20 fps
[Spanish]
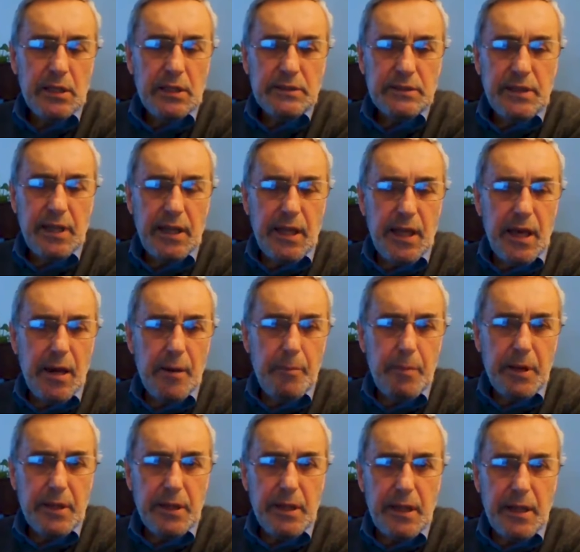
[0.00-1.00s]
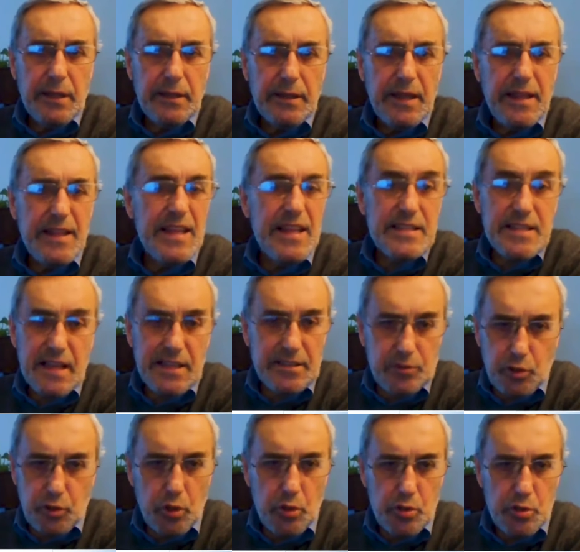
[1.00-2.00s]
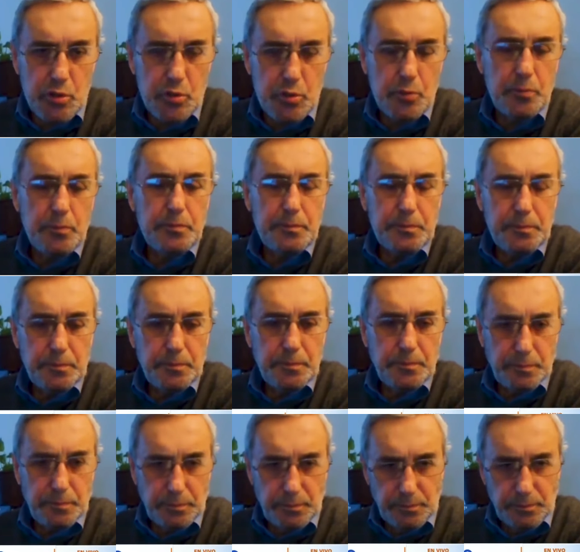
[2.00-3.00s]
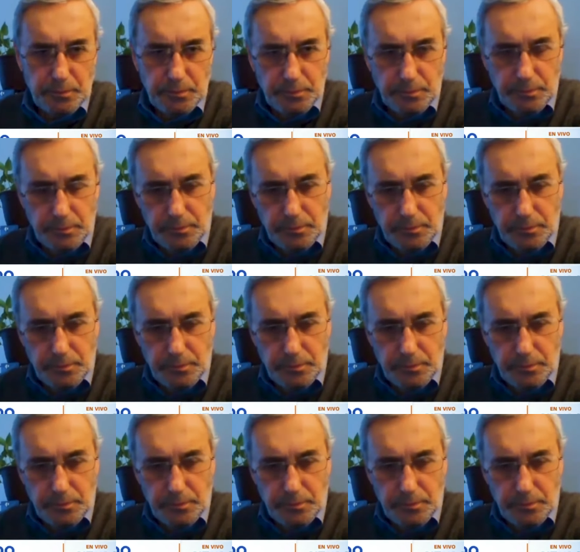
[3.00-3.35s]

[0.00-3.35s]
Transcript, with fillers: Sería verdaderamente desastroso. Mm.